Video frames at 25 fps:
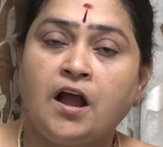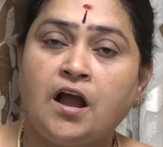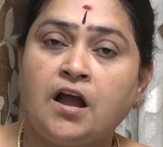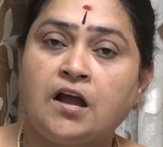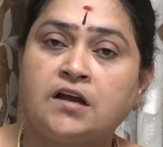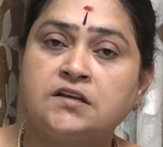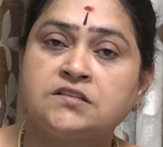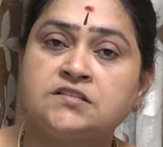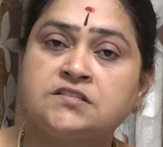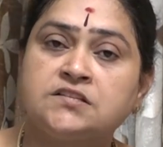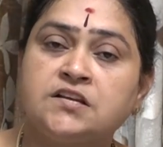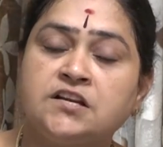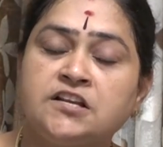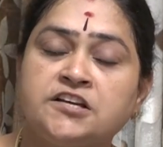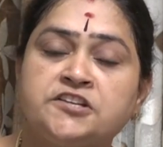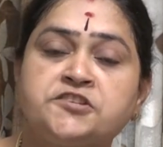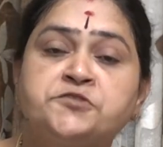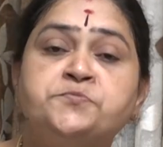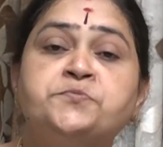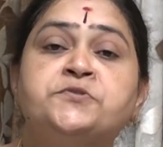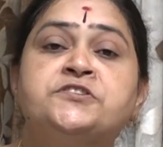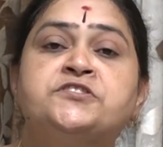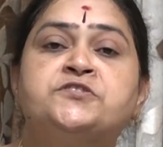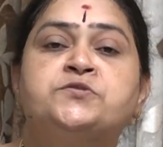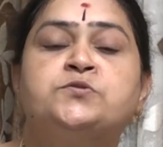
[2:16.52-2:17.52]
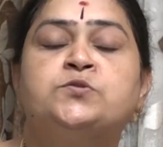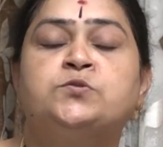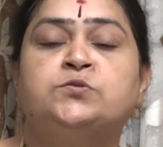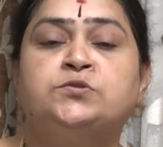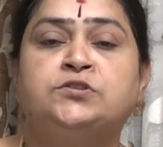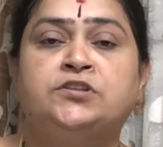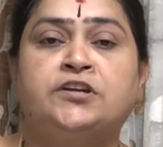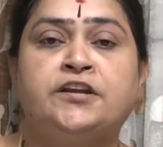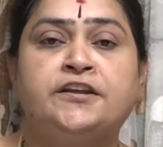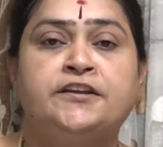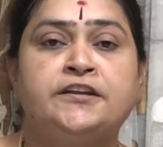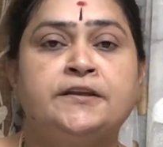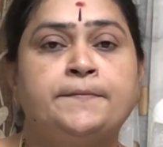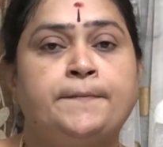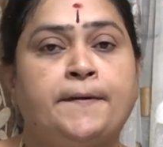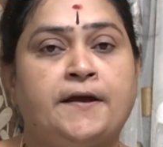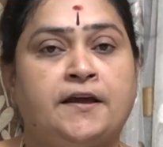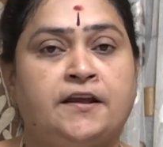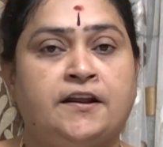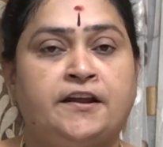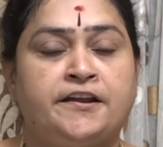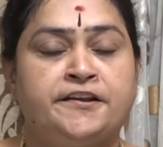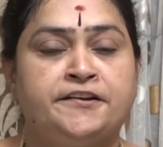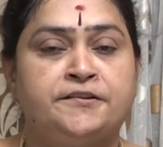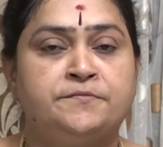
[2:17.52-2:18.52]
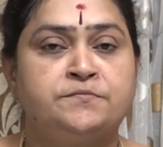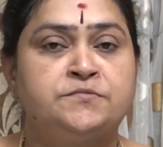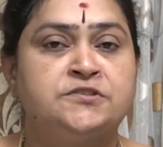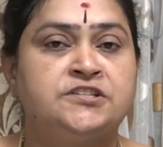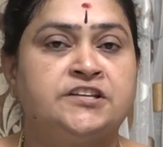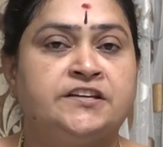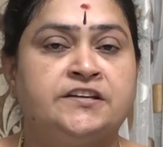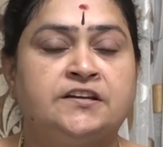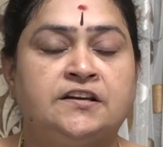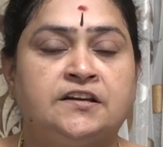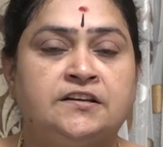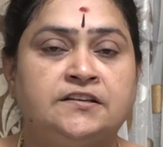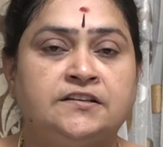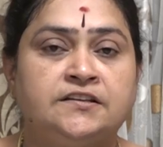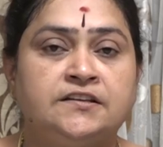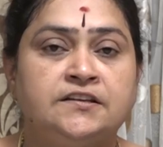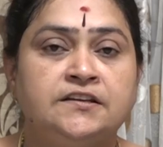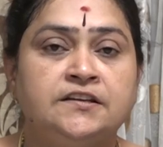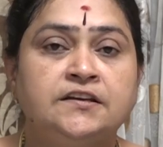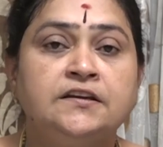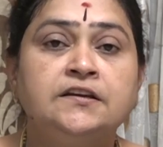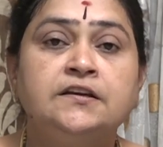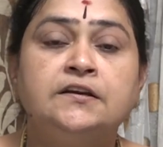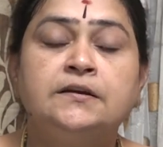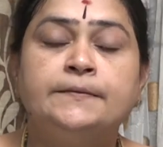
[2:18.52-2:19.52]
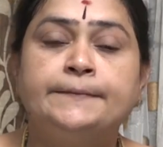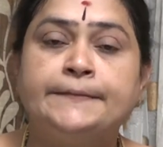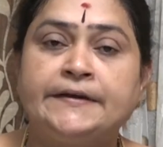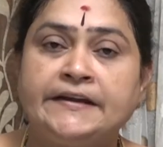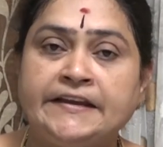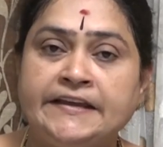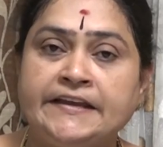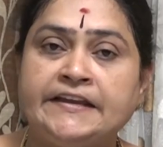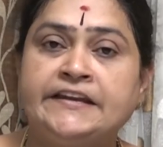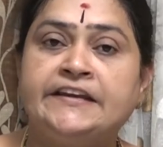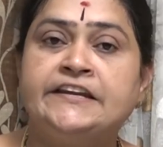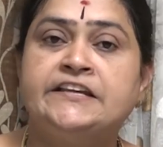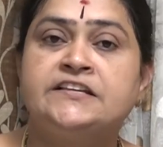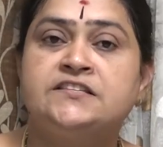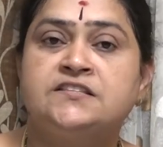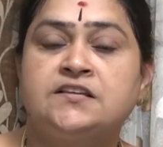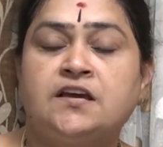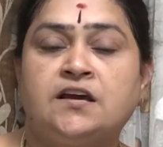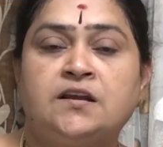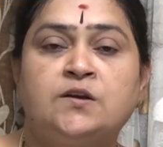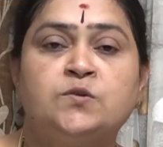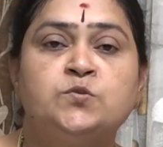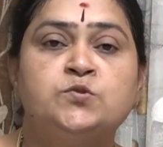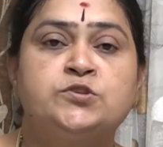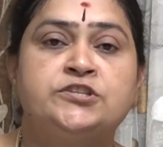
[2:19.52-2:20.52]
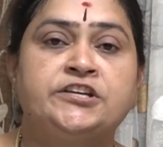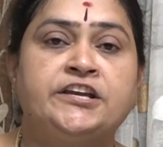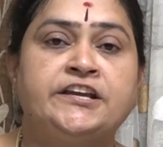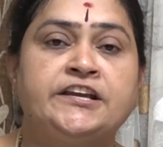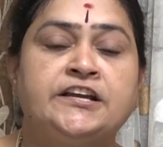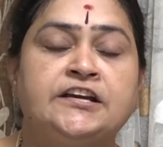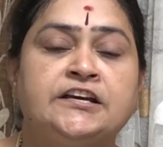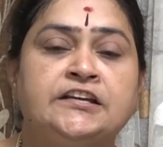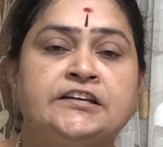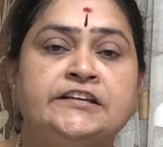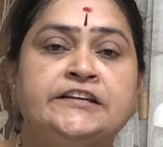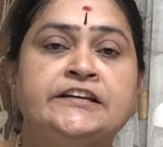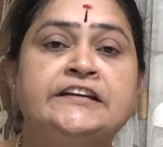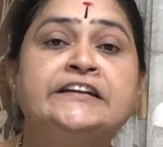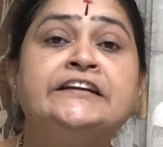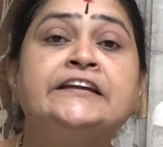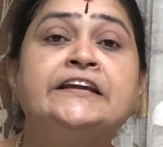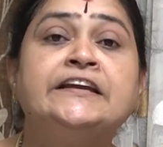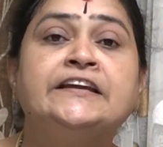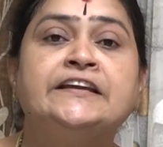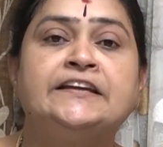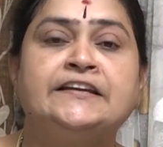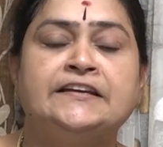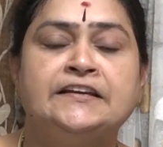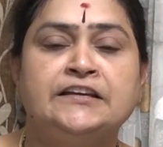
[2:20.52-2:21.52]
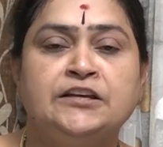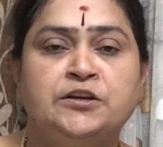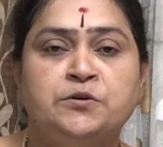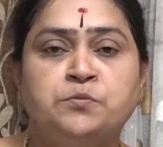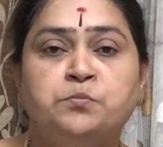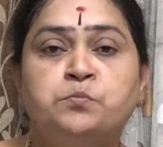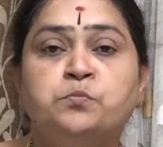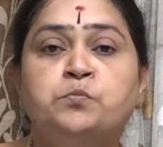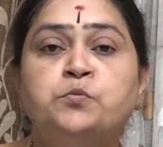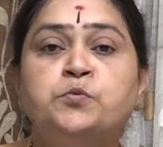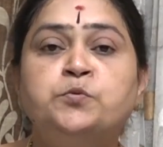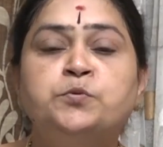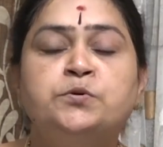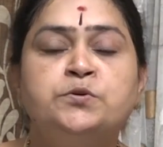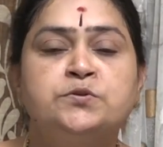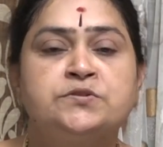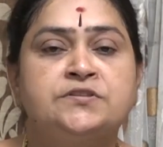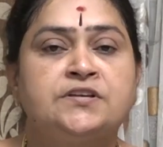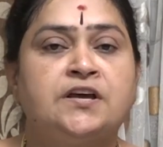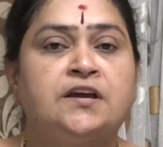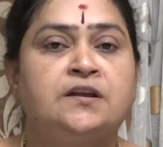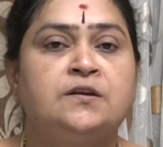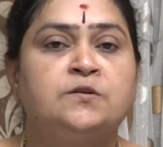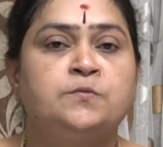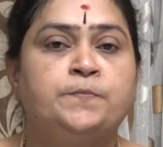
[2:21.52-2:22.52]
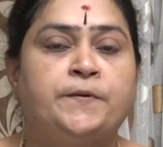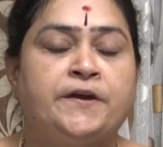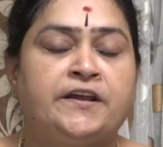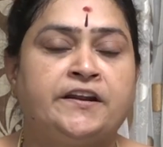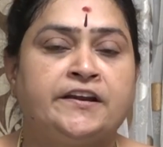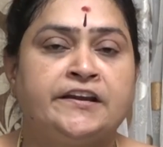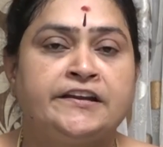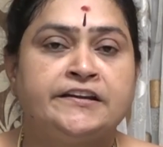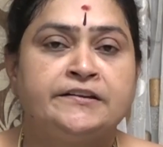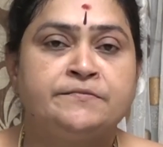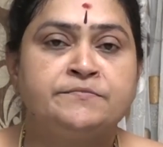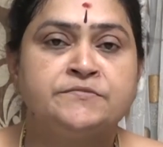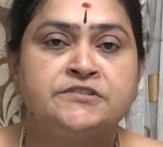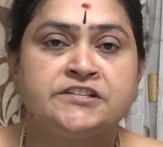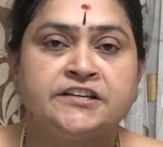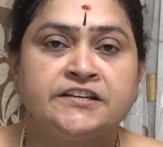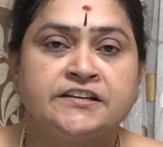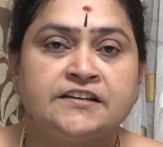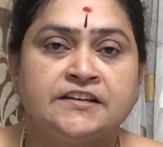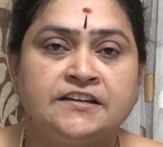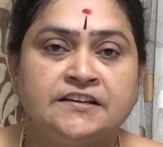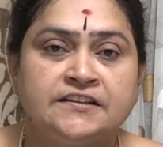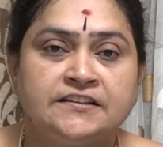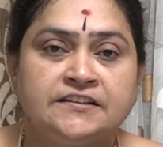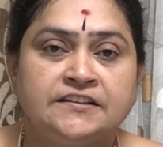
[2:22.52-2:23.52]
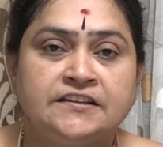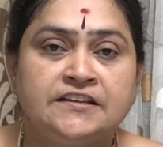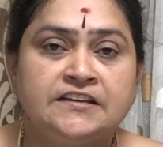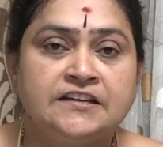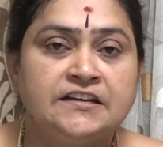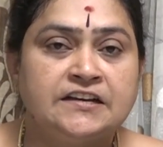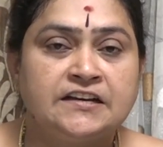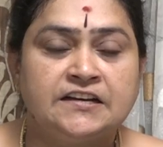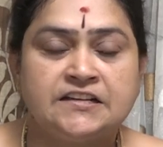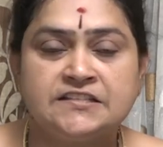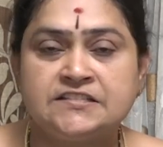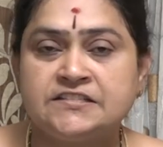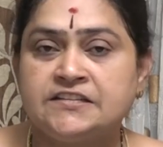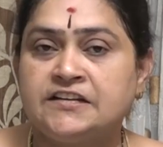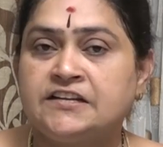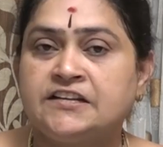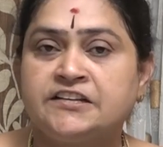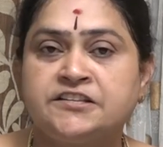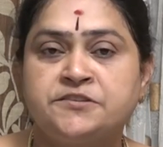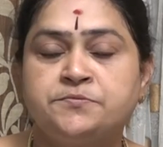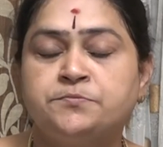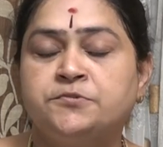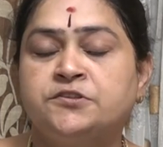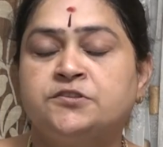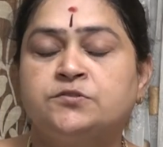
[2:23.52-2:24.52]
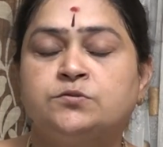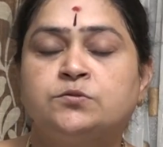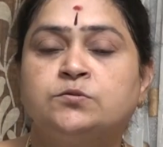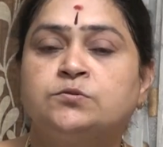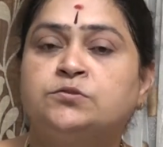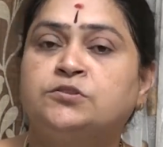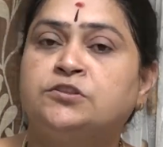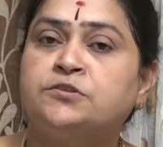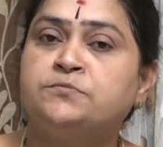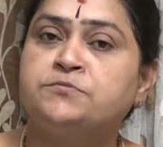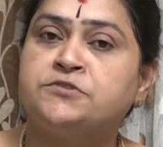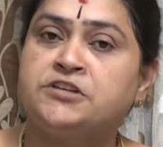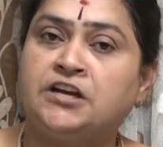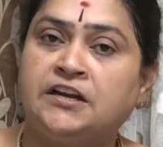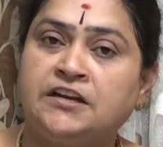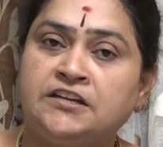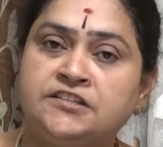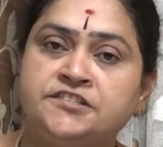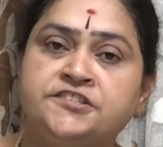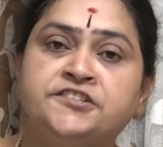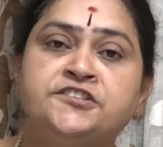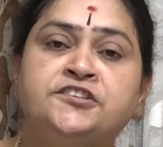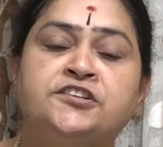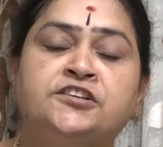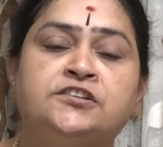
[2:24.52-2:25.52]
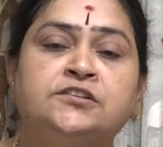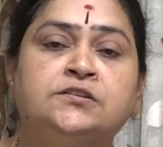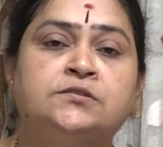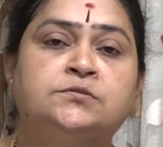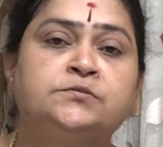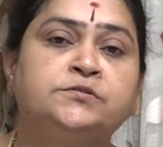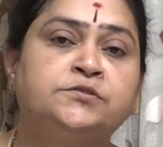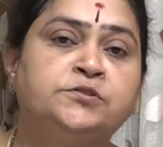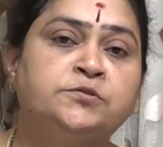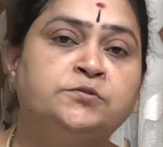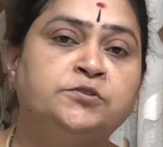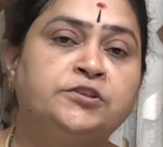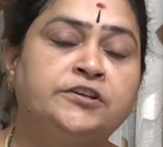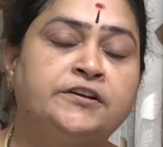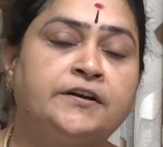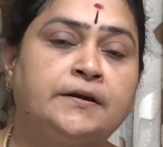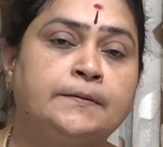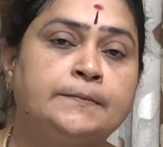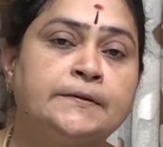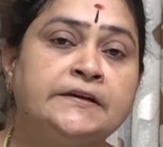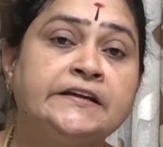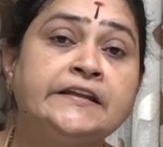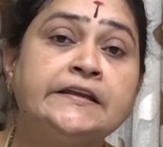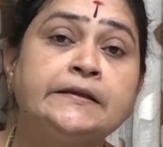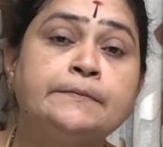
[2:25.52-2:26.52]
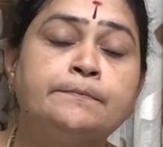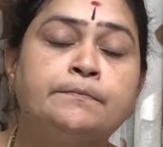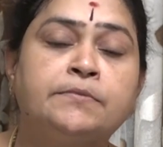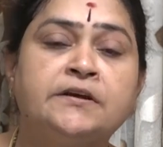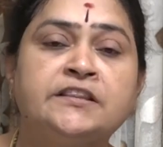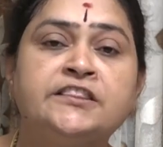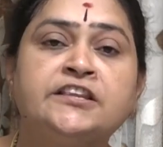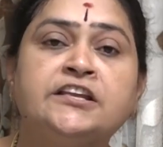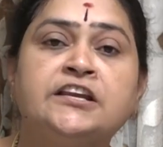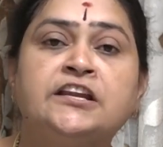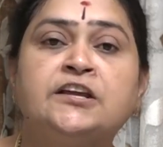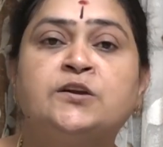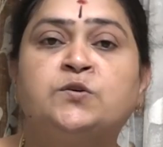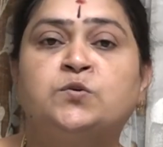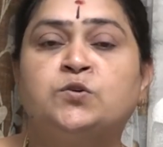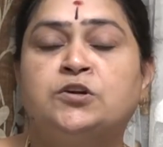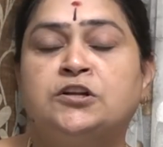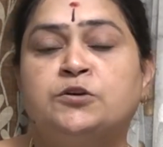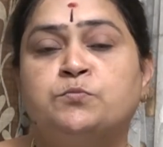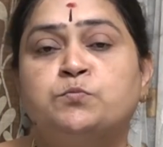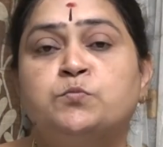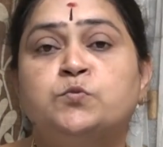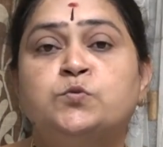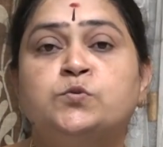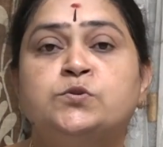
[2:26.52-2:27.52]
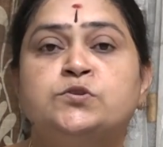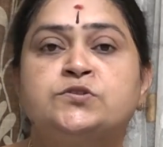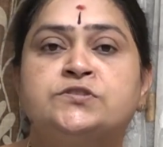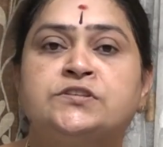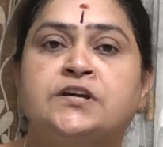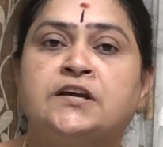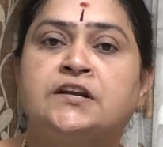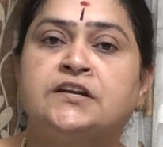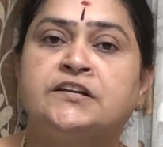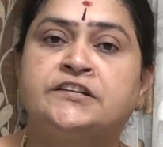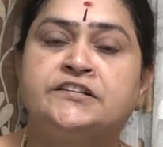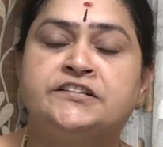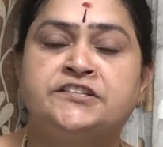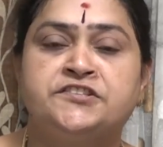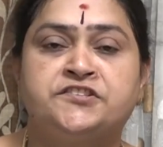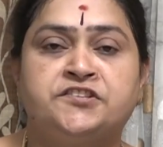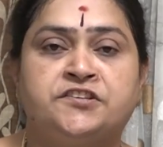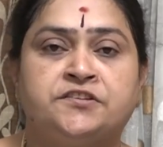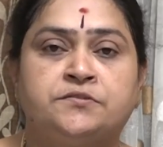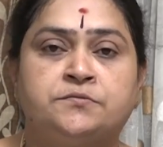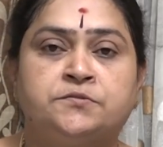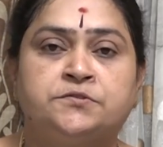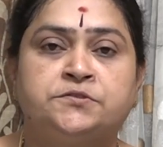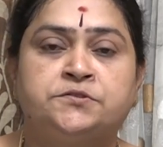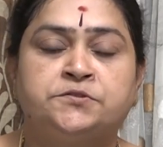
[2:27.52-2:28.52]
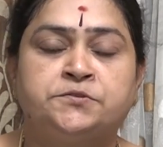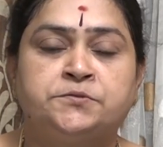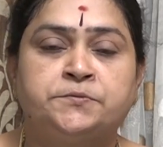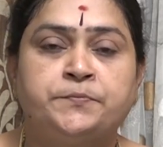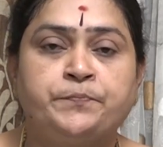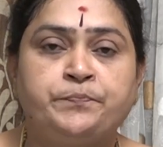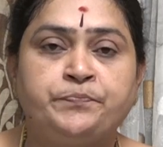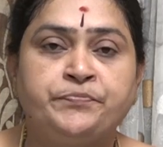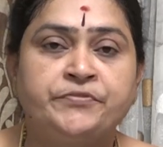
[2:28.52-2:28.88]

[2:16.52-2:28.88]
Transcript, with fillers: ఆ అష్టలక్ష్మి స్తోత్రాన్ని పారాయణం చేయాలి మరి ఎన్నిసార్లు చేయాలి అంటే మూడు సార్లు పారాయణం చేయాలి అష్టలక్ష్మి స్తోత్రం చాలా చిన్నగా ఉంటుంది కాబట్టి ఇబ్బంది లేకుండా మూడు సార్లని చేయవచ్చు